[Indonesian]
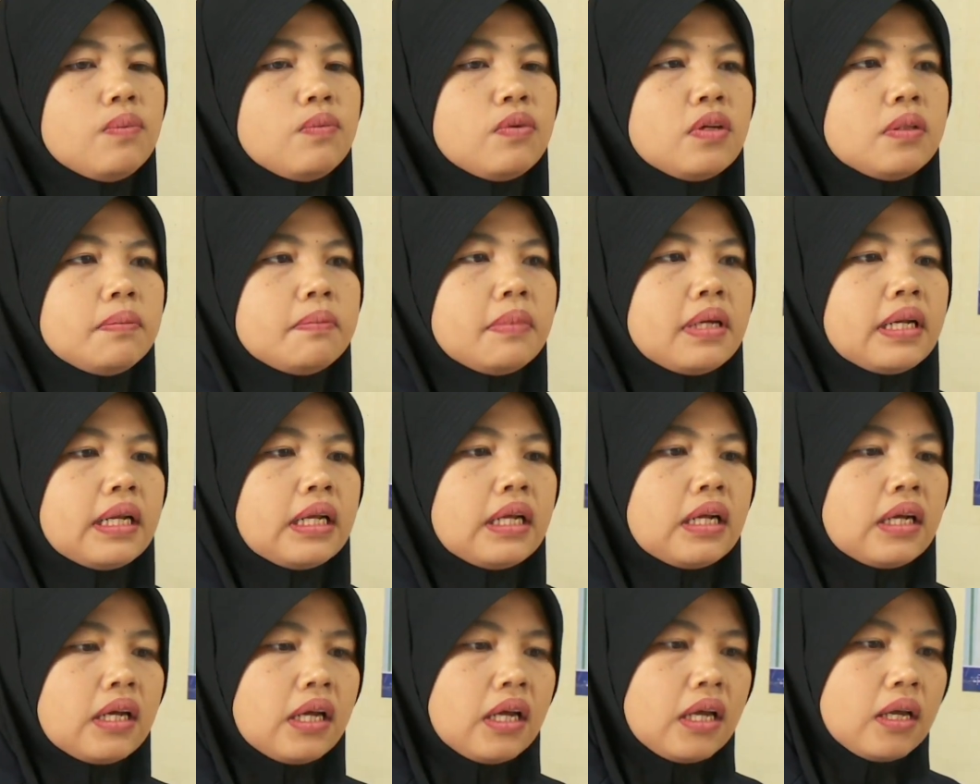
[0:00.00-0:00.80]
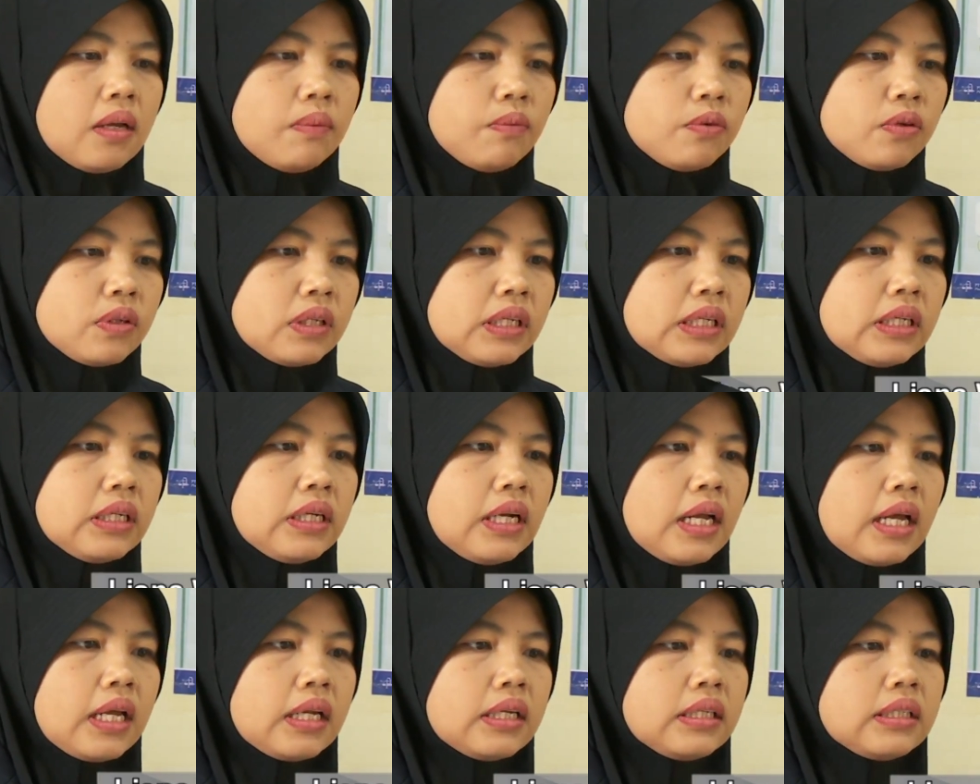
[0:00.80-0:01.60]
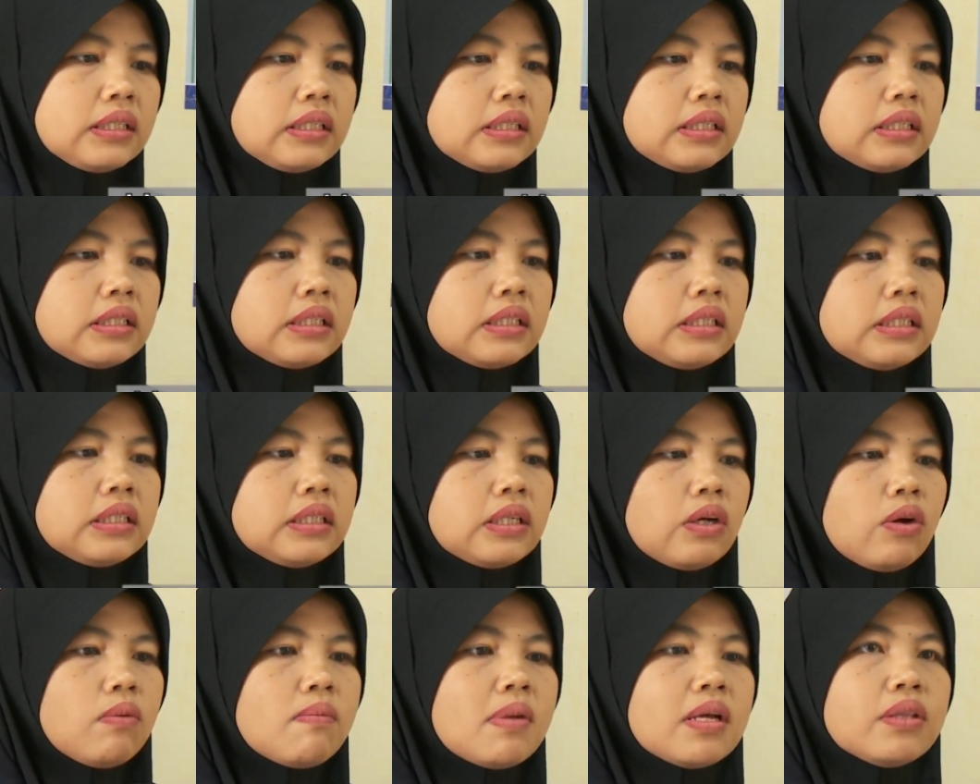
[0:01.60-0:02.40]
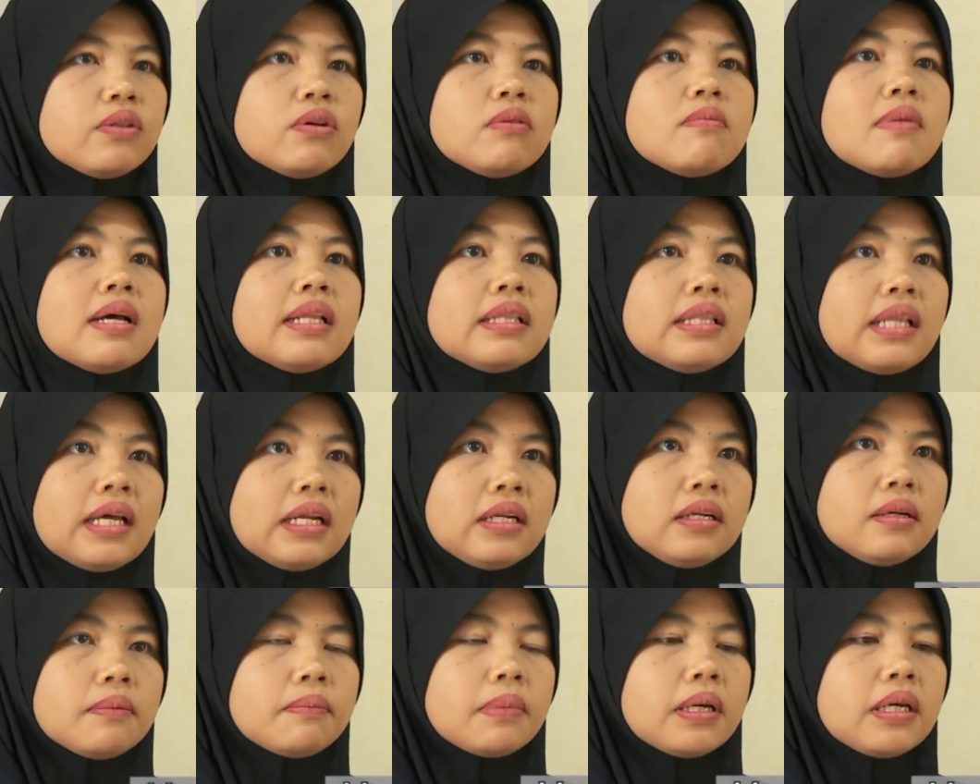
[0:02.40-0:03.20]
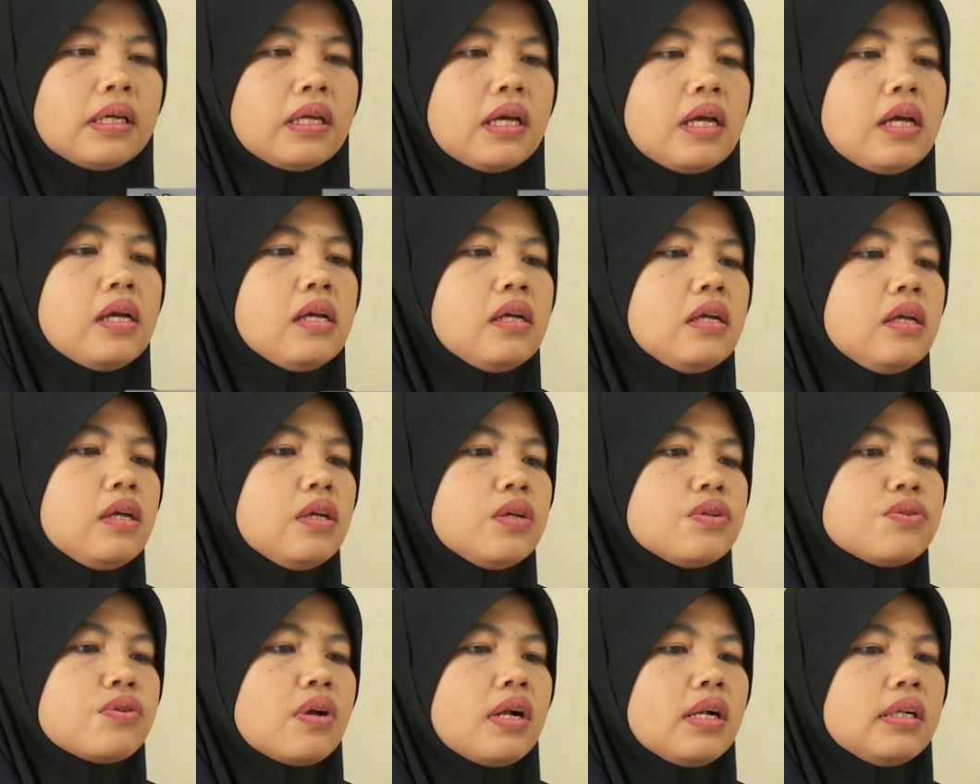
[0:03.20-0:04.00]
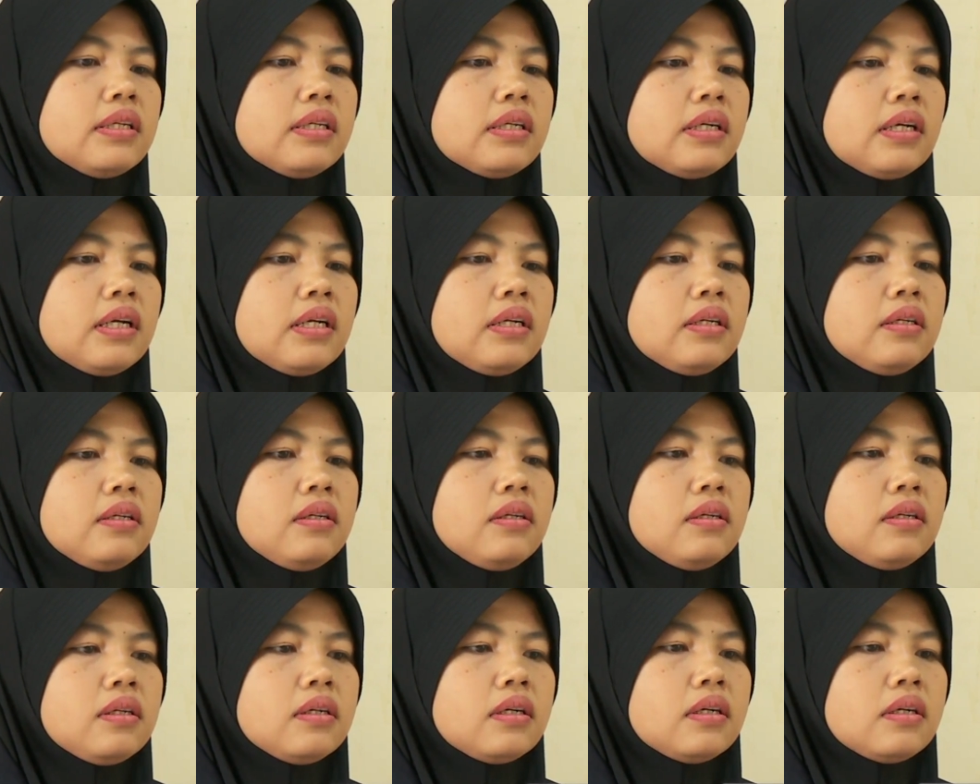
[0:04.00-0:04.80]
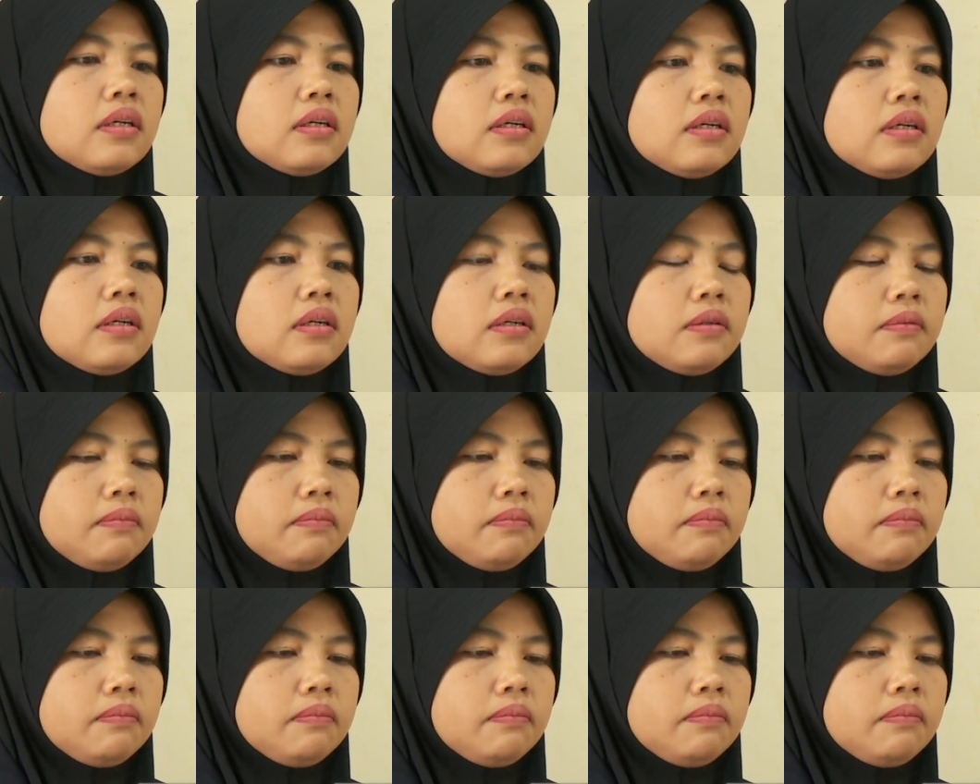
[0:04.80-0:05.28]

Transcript: buat mereka mungkin dari segi obat-obatan ya Pak ya, soalnya kan uh,